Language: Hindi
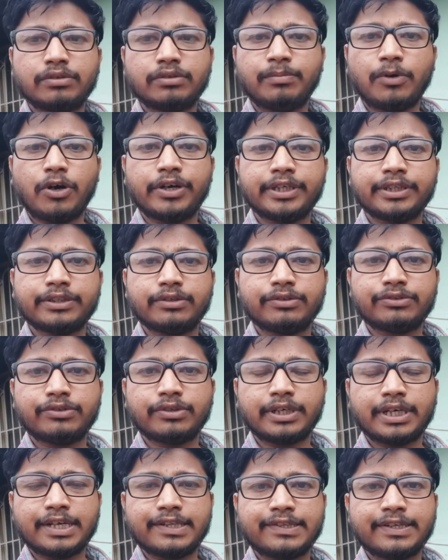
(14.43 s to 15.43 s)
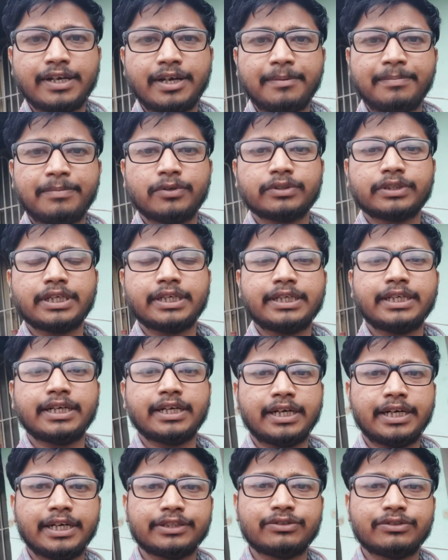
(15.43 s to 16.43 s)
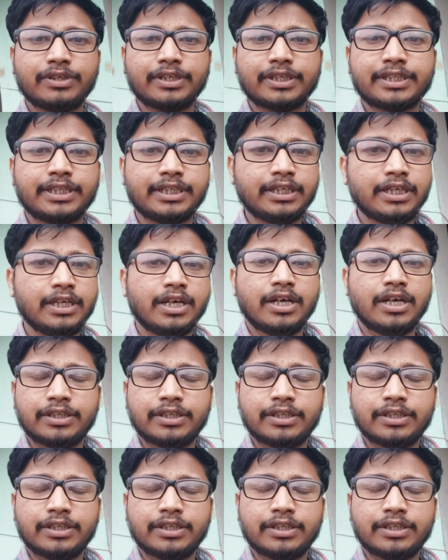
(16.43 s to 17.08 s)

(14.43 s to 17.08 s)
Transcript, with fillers: गुड मॉर्निंग दोस्तों कैसे हैं आप लोग देखिए आज जो है कि